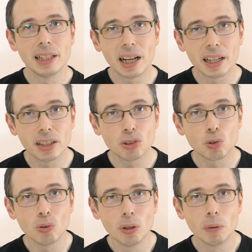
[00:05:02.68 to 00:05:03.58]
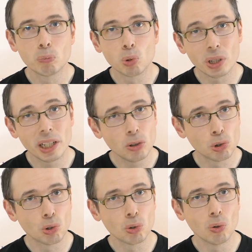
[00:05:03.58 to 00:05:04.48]
la raison pour
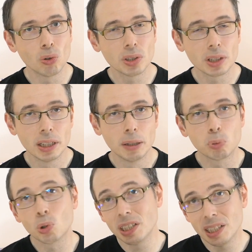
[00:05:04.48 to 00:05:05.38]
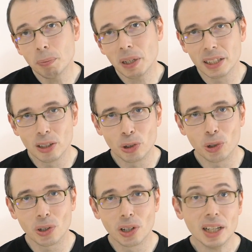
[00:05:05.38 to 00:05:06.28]
quelques secondes pour laisser parler le
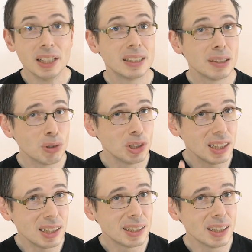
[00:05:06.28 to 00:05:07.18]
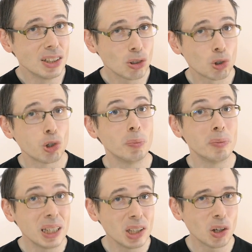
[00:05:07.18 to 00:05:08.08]
cœur. Seven Deadly Sins contre le
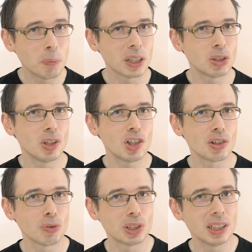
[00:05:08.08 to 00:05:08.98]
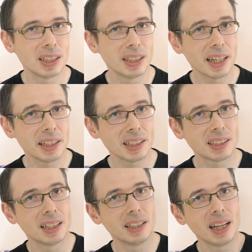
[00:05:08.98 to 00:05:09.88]
meilleur personnage inventé ces
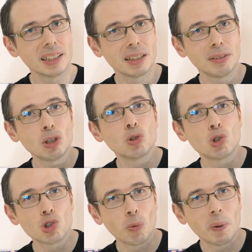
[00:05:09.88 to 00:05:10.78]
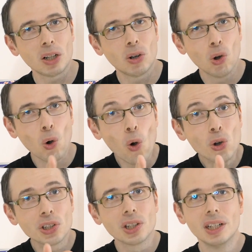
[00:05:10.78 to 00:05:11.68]
dernières années à travers le cochon parlant
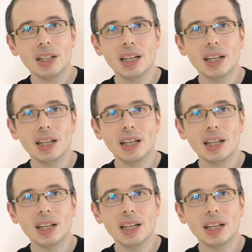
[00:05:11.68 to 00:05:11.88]
Hawk,